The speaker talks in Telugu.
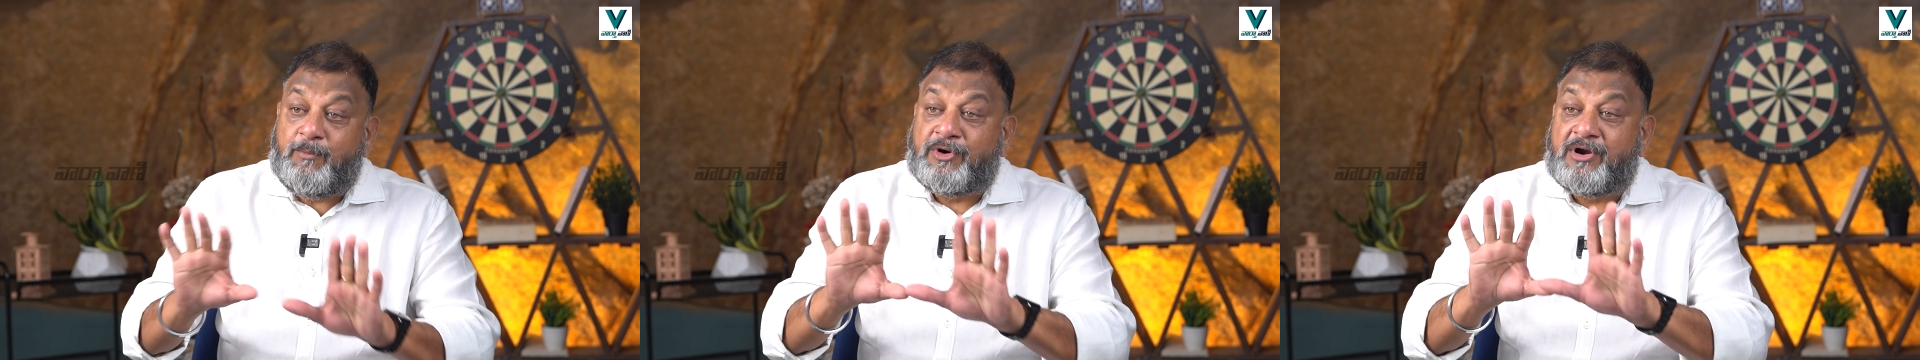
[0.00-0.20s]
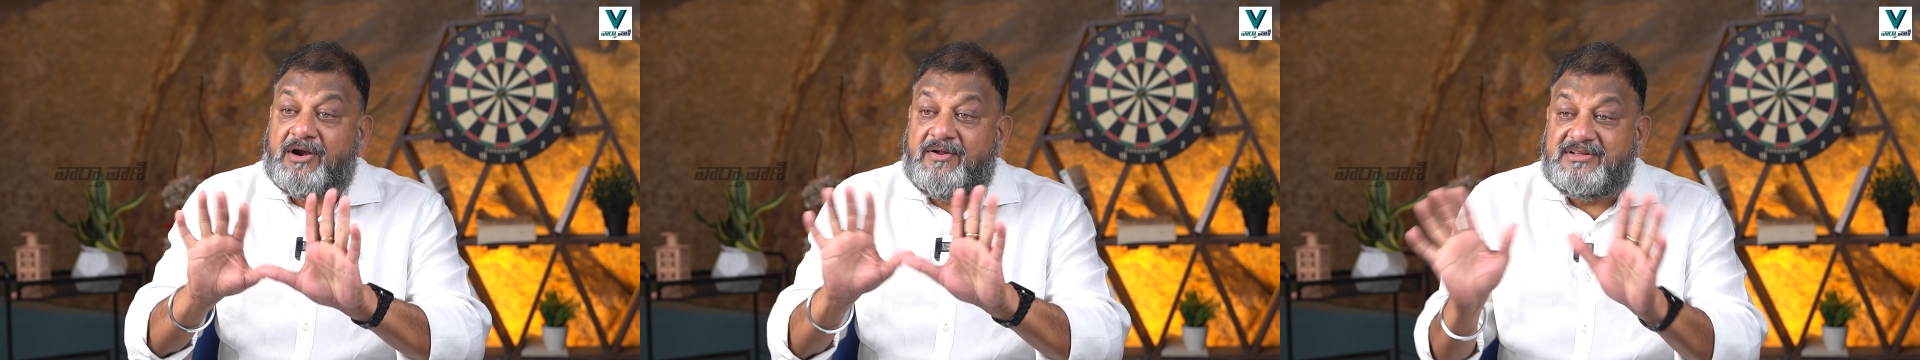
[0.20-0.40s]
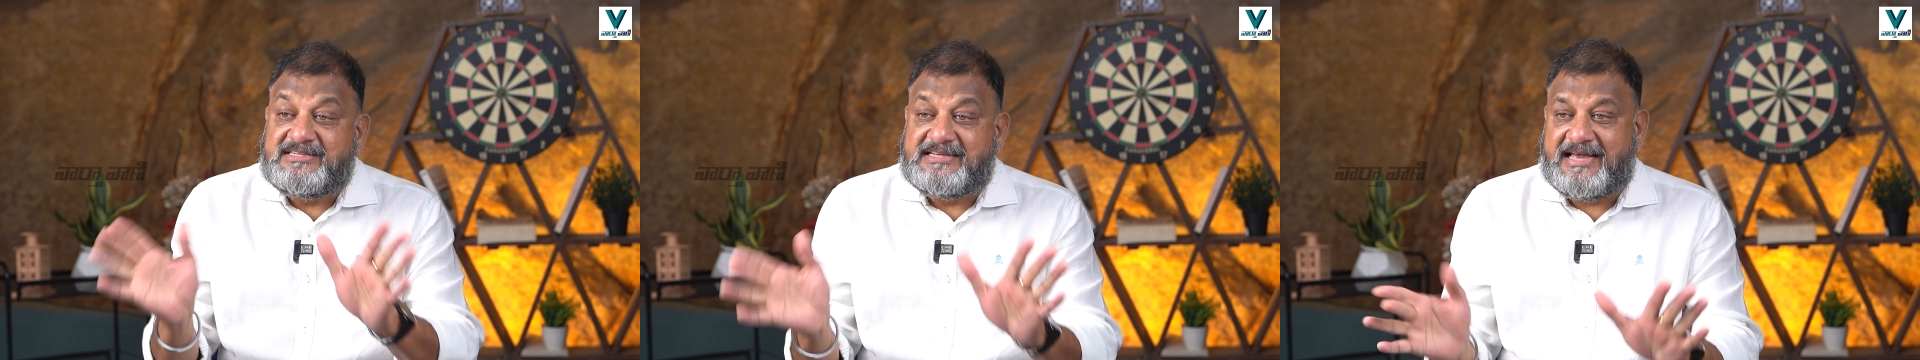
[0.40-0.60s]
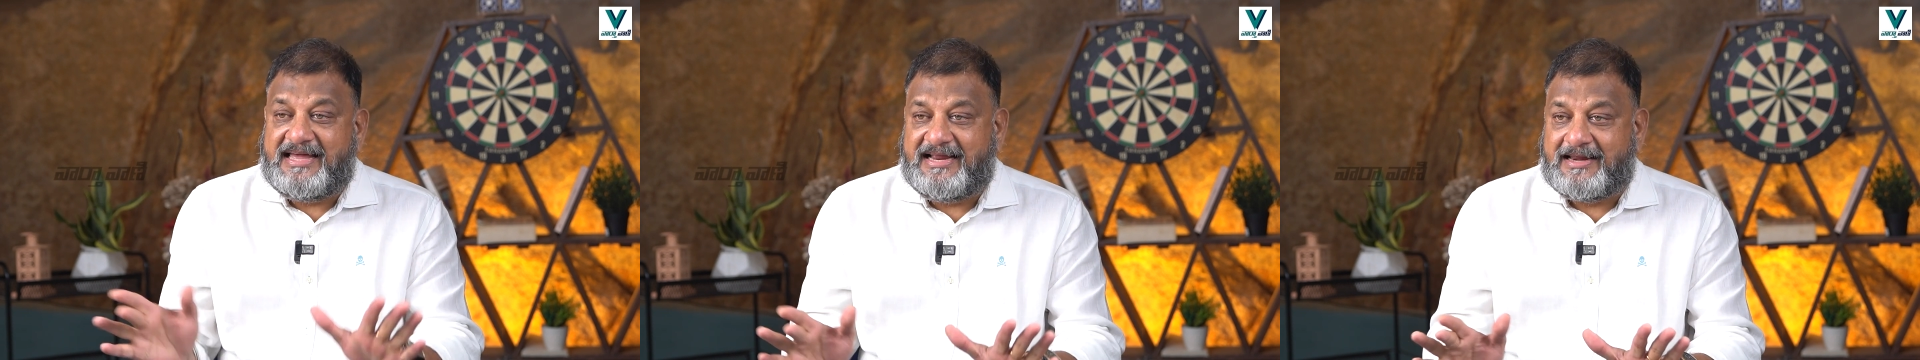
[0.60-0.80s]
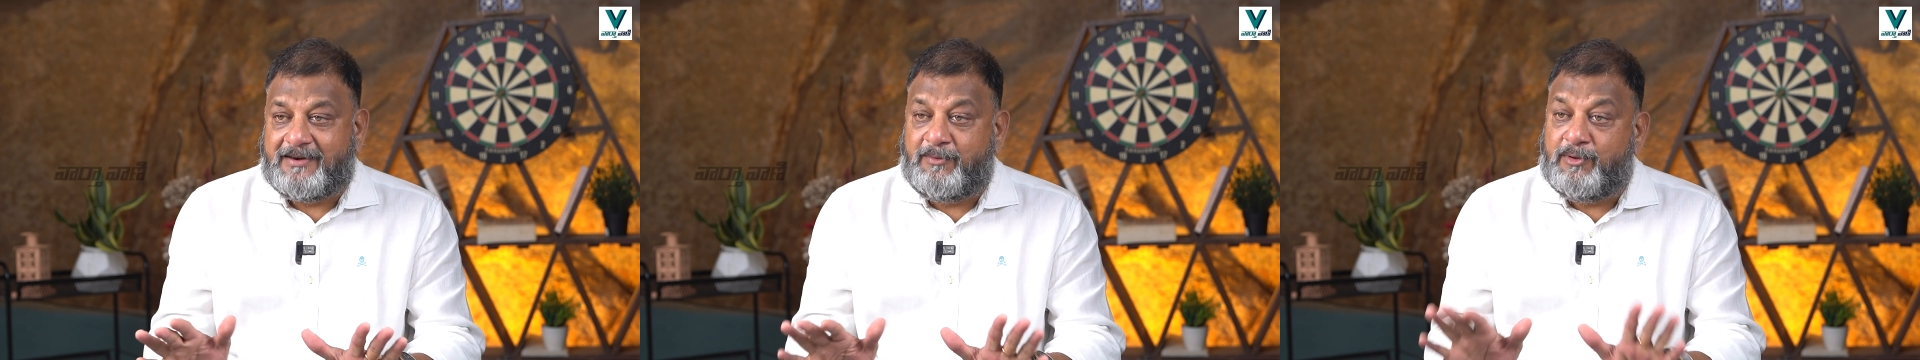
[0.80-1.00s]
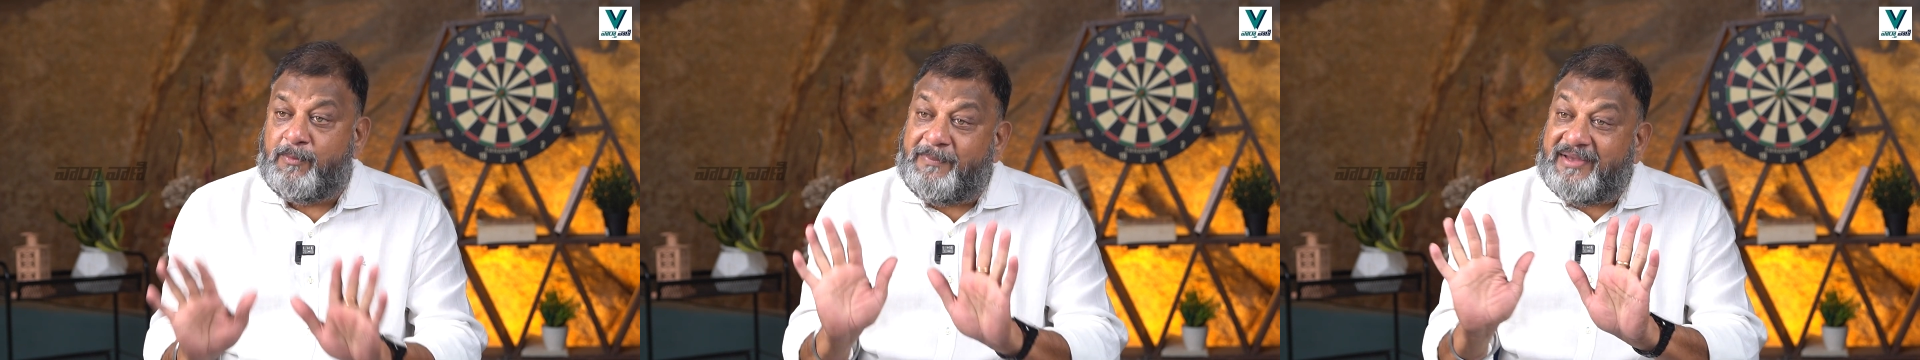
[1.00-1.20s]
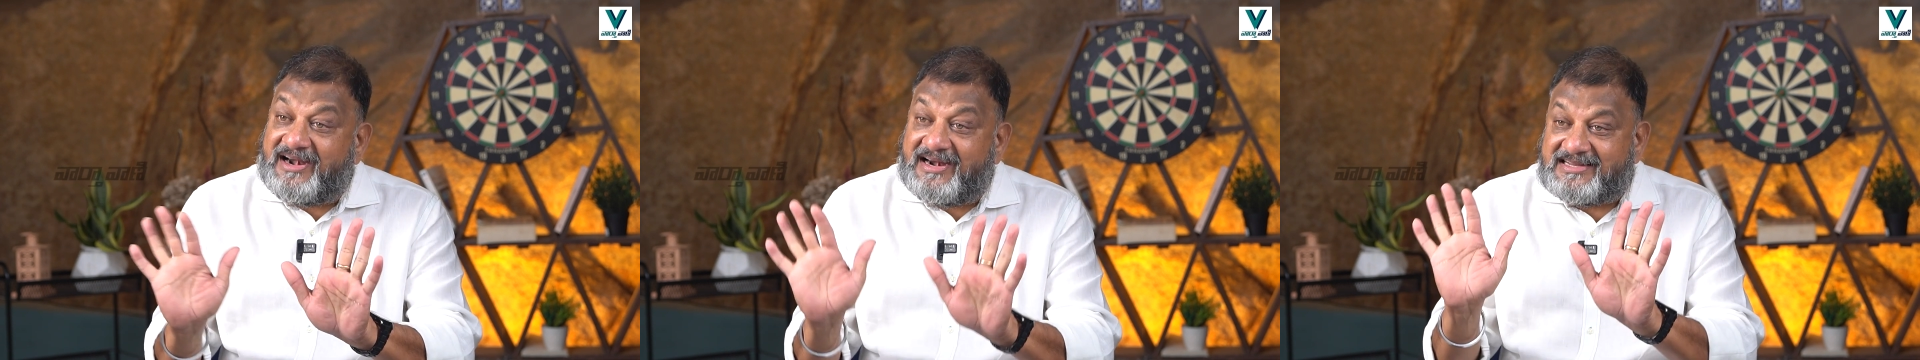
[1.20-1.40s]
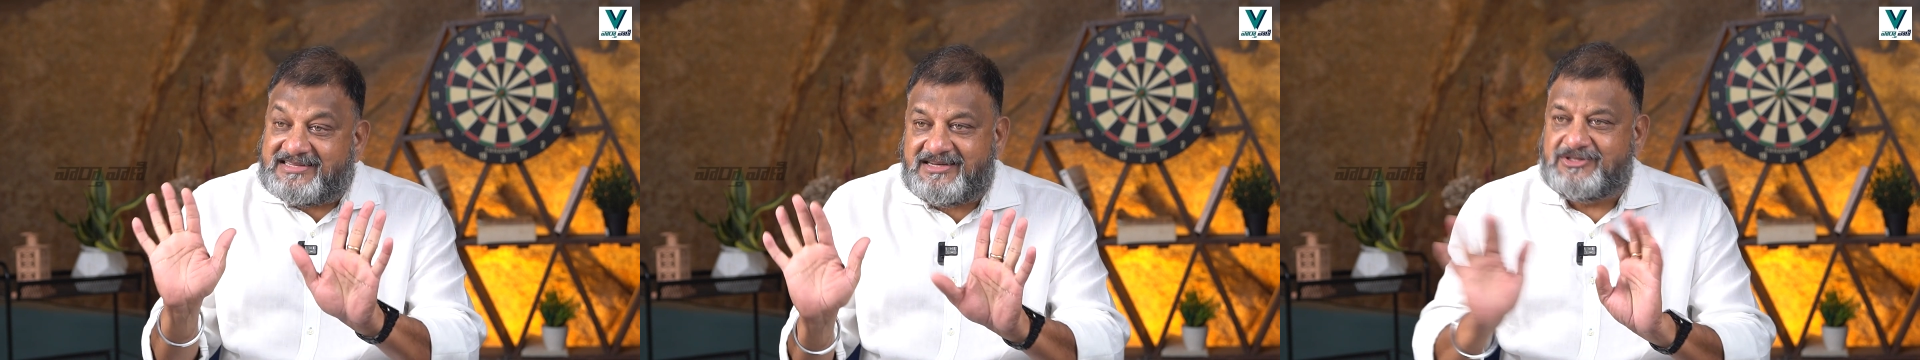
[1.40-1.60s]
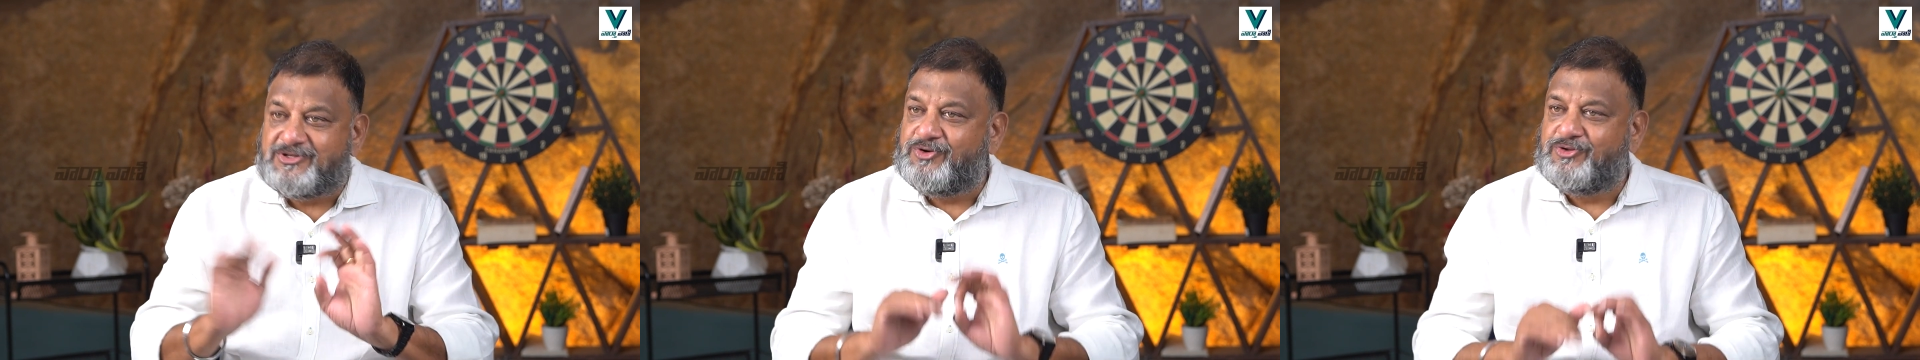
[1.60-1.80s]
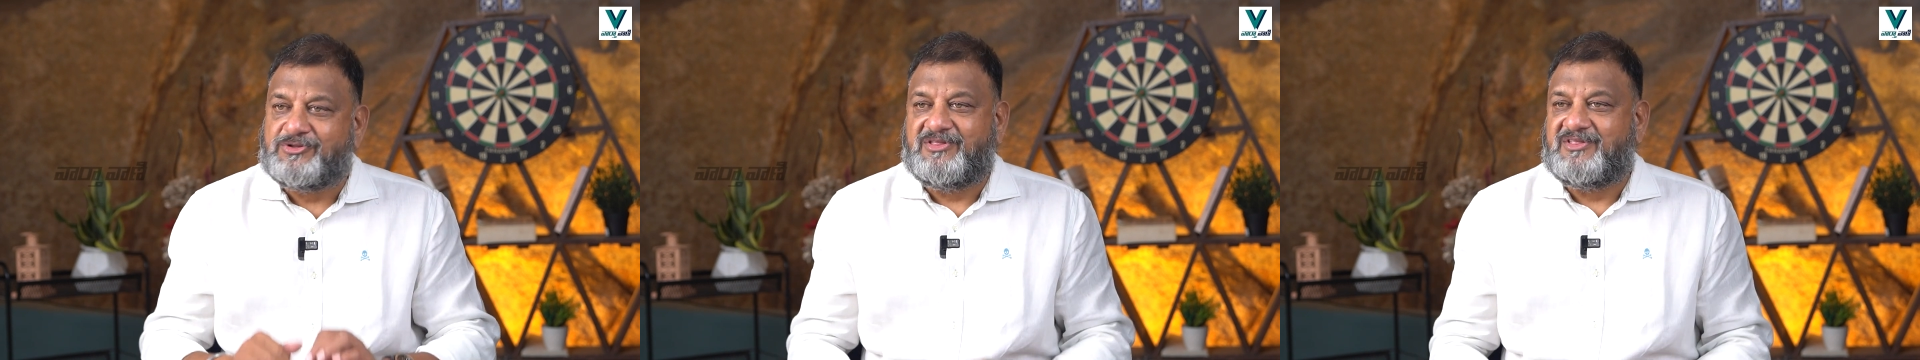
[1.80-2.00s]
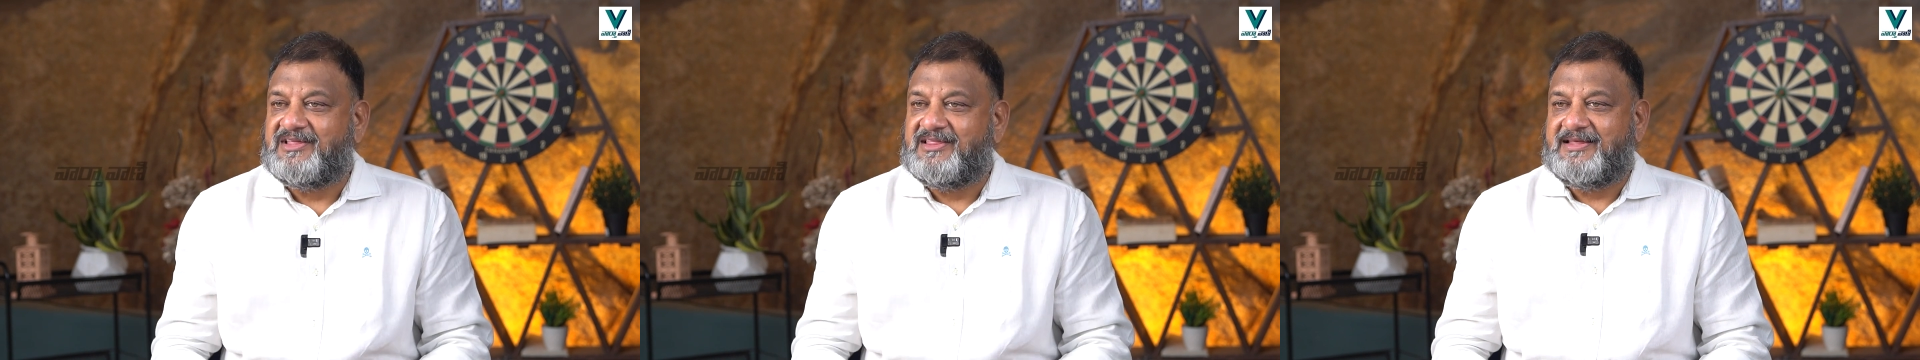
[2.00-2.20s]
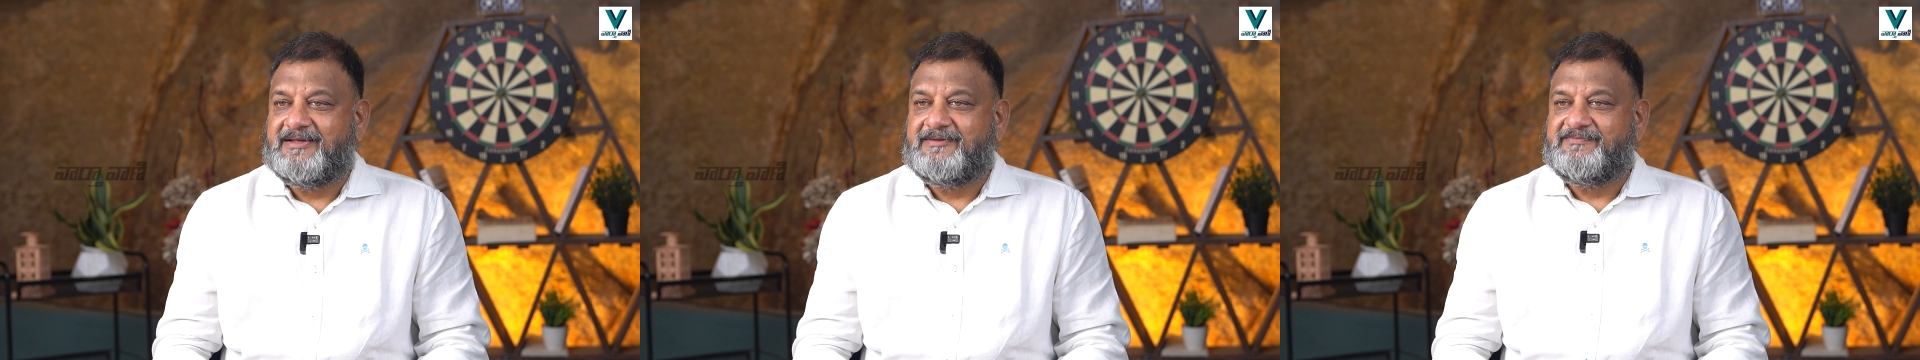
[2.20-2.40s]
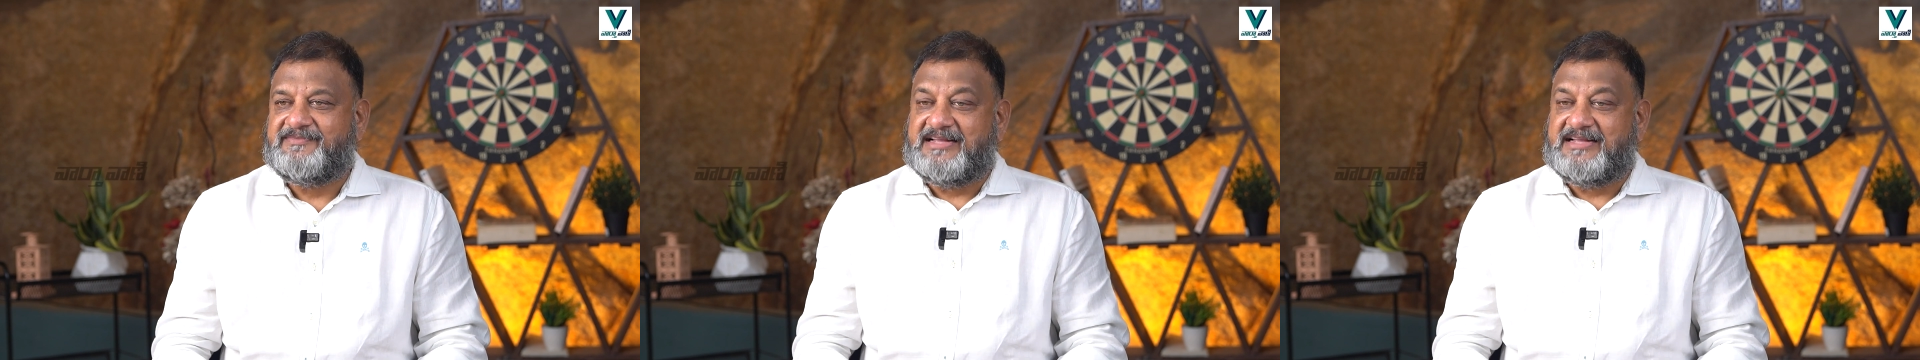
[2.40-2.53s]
పునరావాస కార్యక్రమంలో పరిరక్షణ జరుగుతుంది కదా